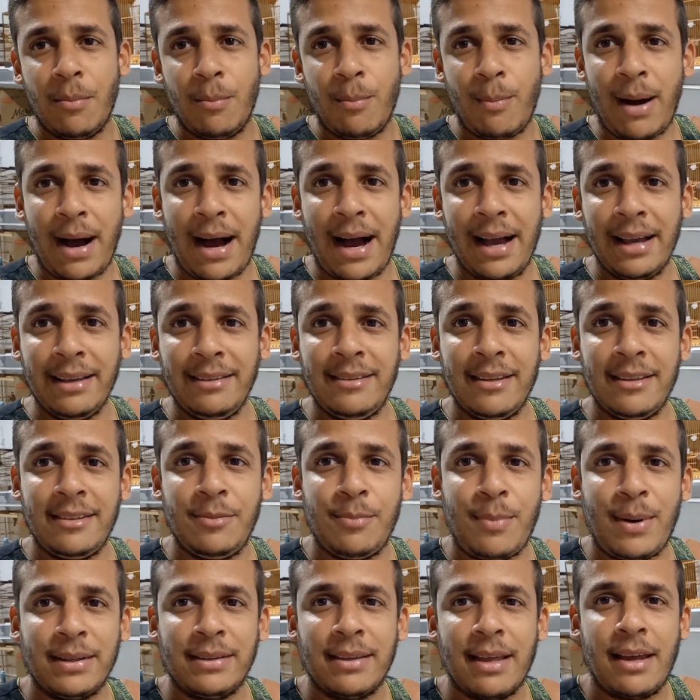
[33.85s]
mais
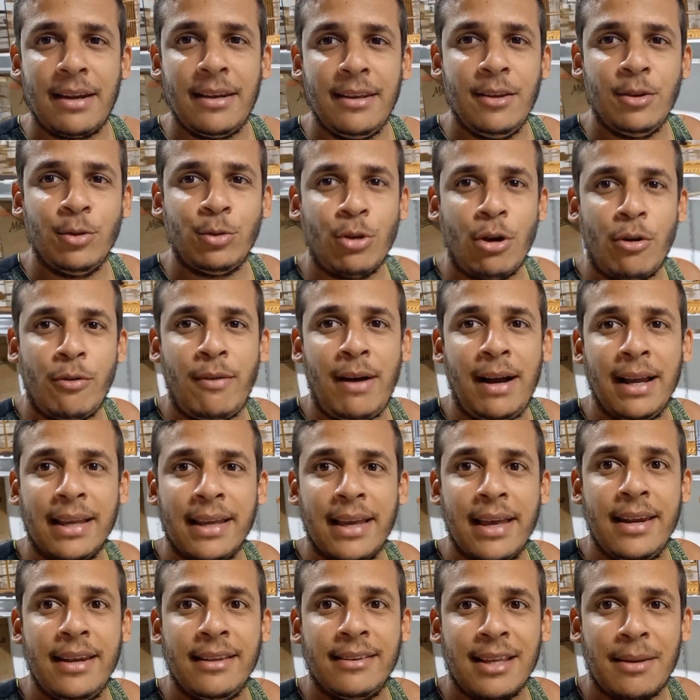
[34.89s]
esse passarinho só
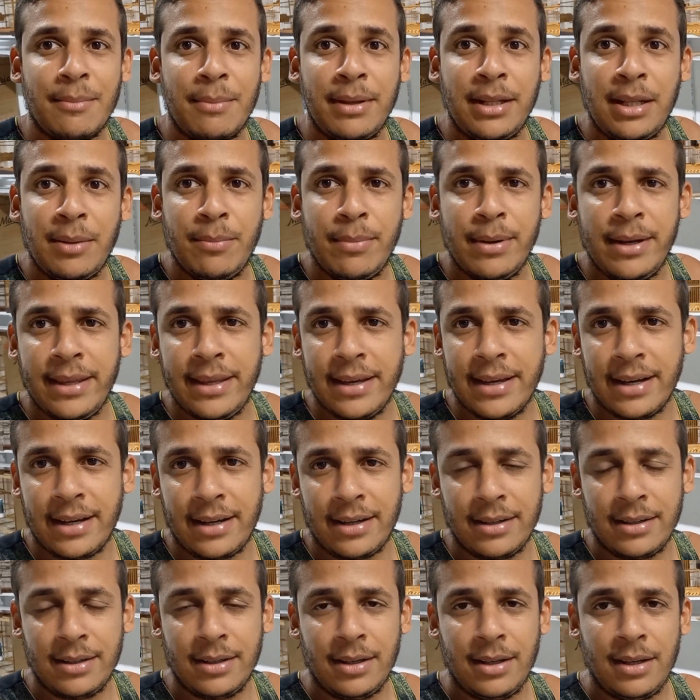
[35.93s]
vai querer saber de
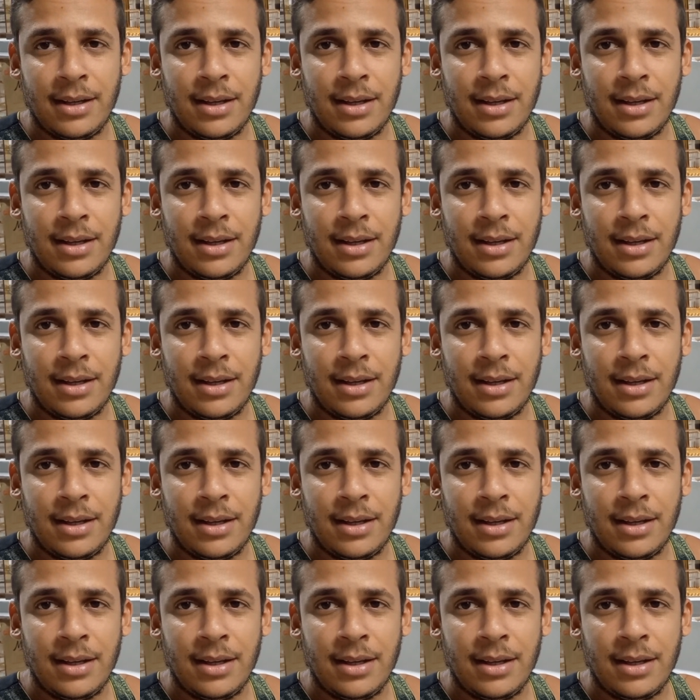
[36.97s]
briga.